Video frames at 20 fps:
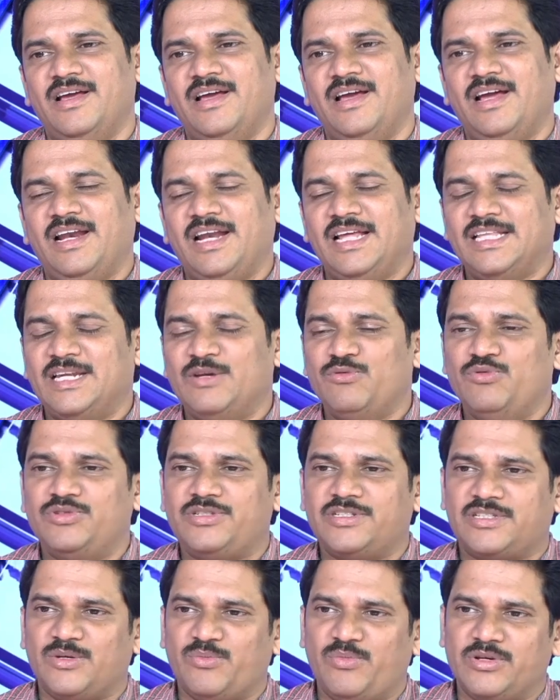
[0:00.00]
లేదంటే
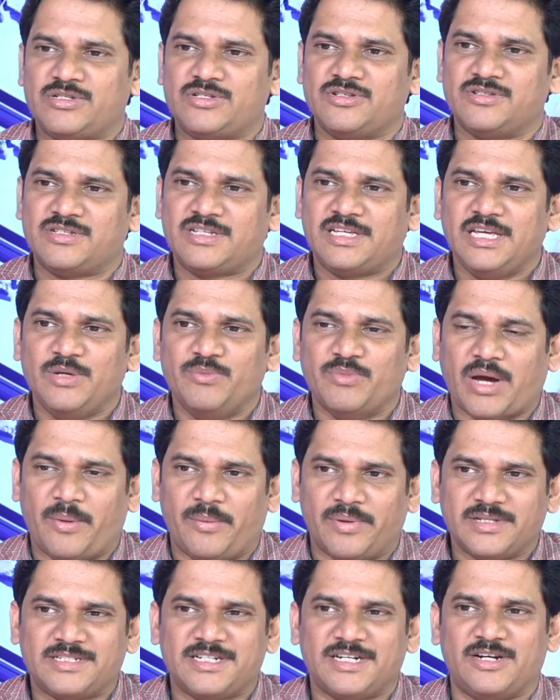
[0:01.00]
ఉచిత బస్సు స్కీమ్
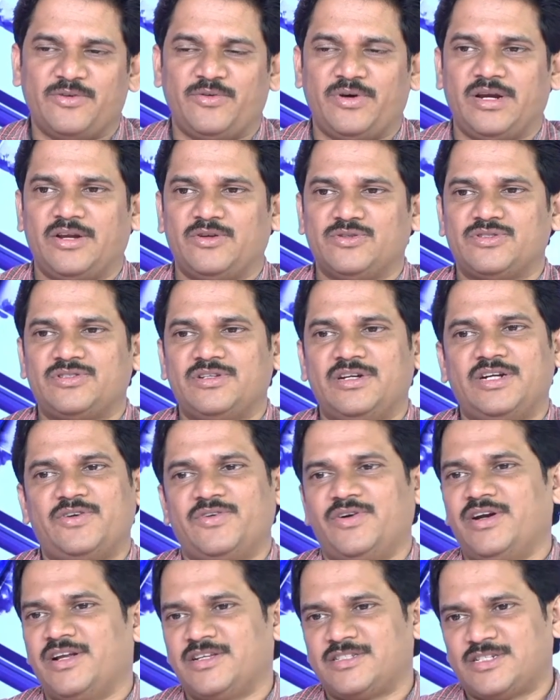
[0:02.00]
అమలు చేయడం వలన
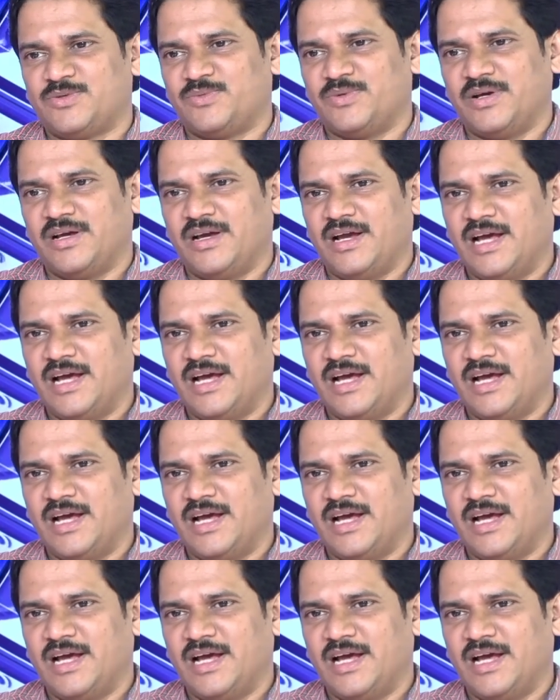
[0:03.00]
వస్తున్నటువంటి నష్టమా